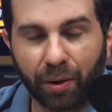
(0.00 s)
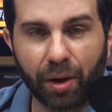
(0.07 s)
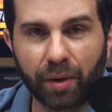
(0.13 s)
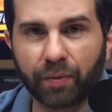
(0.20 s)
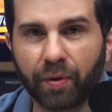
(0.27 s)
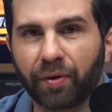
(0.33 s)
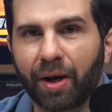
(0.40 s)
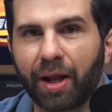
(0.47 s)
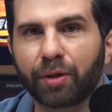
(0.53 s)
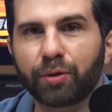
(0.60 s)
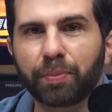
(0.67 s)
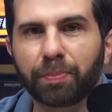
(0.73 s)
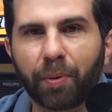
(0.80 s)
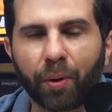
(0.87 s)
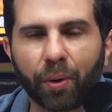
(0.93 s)
eu vou falar do
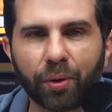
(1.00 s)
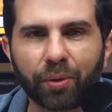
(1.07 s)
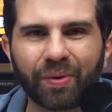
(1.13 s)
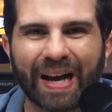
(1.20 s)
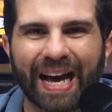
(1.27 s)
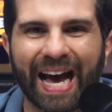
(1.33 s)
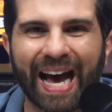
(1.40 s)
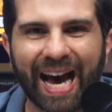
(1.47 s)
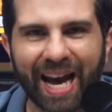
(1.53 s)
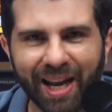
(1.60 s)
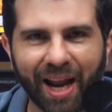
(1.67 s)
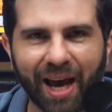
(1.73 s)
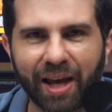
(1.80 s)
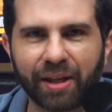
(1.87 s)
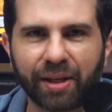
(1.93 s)
Polo
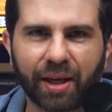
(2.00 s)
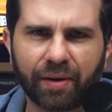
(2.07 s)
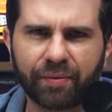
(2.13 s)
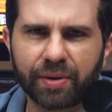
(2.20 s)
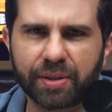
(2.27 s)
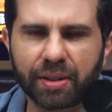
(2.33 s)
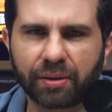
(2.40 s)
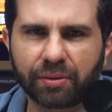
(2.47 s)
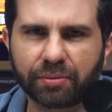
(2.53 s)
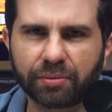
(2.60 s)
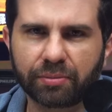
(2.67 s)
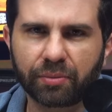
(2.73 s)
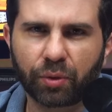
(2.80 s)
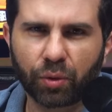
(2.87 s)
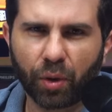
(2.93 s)
Highline, que é a versão
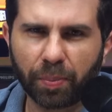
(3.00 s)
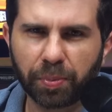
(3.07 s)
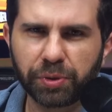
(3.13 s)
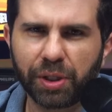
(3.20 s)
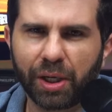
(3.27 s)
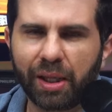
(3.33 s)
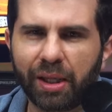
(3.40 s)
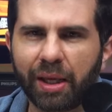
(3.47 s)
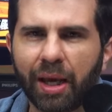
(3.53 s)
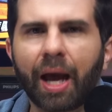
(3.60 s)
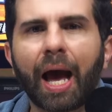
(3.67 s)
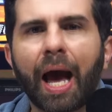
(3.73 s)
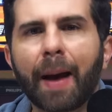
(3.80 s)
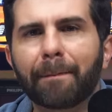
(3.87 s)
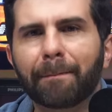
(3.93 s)
topo de linha
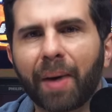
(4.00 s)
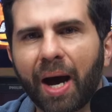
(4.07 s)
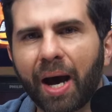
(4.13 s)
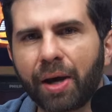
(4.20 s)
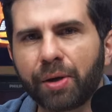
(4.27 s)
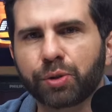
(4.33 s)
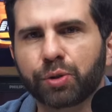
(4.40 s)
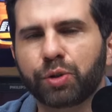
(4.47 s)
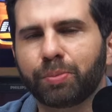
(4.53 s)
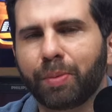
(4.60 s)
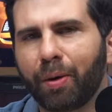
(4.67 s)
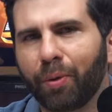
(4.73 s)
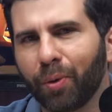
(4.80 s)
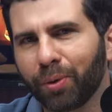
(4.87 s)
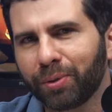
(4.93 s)
abaixo de uma
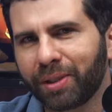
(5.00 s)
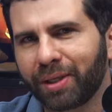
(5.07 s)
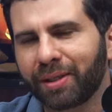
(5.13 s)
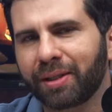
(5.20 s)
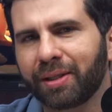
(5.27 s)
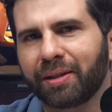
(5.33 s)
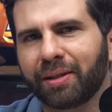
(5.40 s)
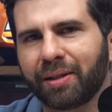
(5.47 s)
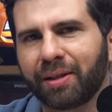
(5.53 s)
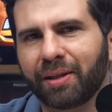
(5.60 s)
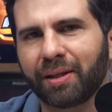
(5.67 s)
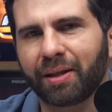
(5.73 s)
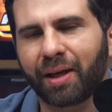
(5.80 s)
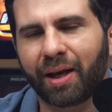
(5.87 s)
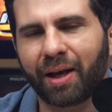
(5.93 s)
outra
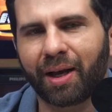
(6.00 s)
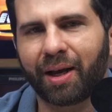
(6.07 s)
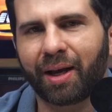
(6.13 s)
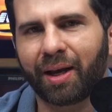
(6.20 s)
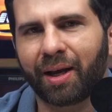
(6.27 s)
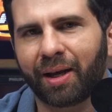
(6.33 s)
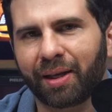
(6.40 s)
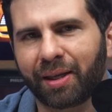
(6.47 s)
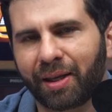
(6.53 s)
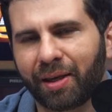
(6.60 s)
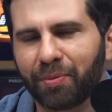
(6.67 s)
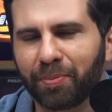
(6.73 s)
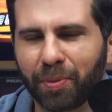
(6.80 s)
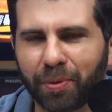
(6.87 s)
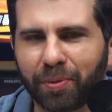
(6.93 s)
ah, que é
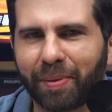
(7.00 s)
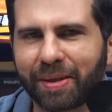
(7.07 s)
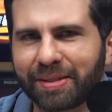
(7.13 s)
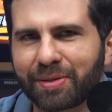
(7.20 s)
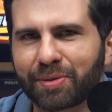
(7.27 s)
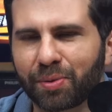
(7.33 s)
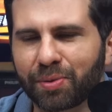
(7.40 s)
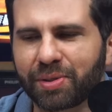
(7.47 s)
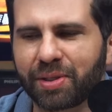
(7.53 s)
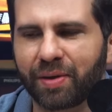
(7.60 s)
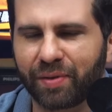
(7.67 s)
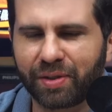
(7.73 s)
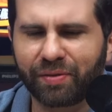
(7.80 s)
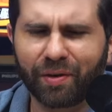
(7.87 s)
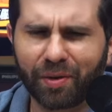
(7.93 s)
um pouco mais
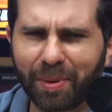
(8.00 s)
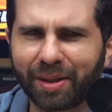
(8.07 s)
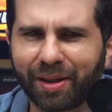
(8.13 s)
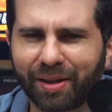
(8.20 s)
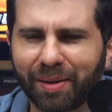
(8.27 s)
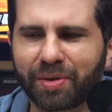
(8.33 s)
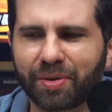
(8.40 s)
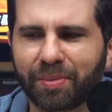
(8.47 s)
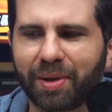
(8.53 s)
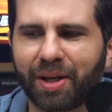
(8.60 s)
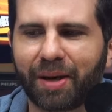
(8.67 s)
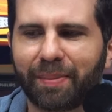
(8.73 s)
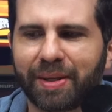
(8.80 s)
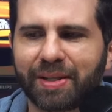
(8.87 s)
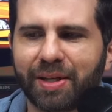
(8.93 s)
exclusiva. A gente vai comentar também sobre
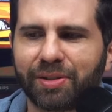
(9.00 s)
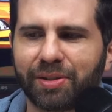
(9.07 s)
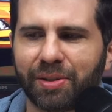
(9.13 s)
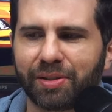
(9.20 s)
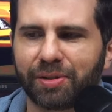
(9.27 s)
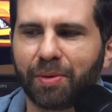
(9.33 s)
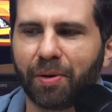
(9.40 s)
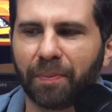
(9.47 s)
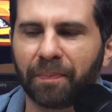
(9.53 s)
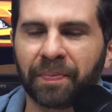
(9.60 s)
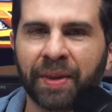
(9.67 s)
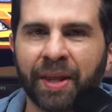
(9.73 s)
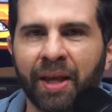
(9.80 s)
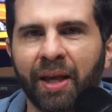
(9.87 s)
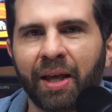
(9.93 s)
ela mais adiante. Bom,
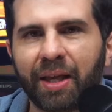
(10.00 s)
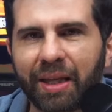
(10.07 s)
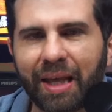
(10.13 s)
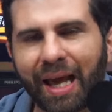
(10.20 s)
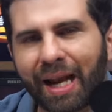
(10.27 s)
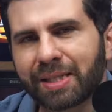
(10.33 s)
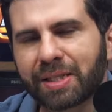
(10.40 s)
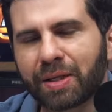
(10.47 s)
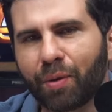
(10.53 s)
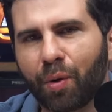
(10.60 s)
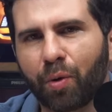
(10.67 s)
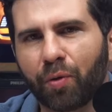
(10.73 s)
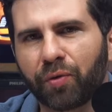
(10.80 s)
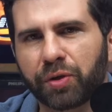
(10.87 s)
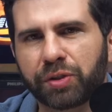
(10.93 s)
em relação ao
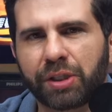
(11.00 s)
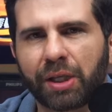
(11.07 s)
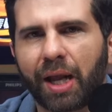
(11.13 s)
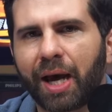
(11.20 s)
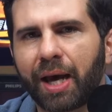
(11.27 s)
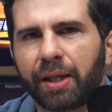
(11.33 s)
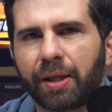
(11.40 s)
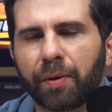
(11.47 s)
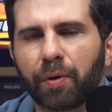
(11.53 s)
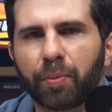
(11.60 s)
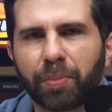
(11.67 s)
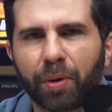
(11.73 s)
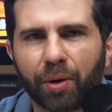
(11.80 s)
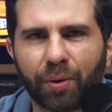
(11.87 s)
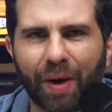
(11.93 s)
Comfort Line, o
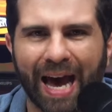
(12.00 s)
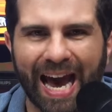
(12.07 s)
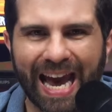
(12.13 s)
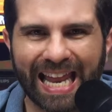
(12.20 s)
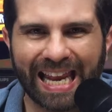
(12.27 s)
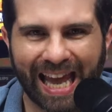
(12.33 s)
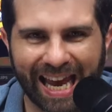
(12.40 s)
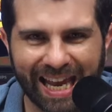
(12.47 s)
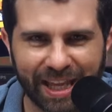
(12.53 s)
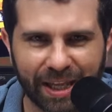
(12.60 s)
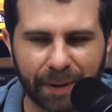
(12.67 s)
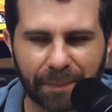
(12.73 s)
Polo Highline